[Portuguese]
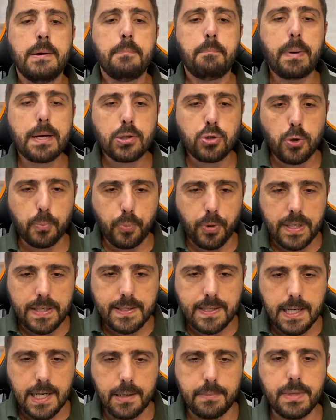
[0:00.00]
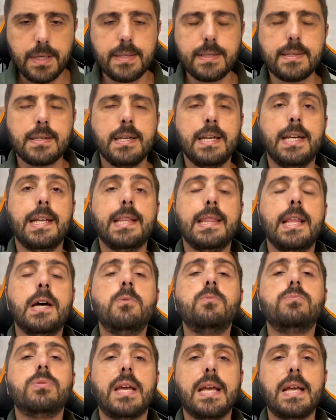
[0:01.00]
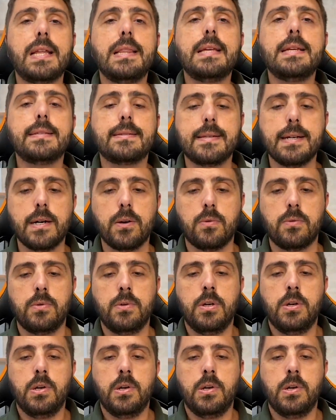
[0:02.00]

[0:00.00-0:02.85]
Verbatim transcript: Passou por exames e não tem lesão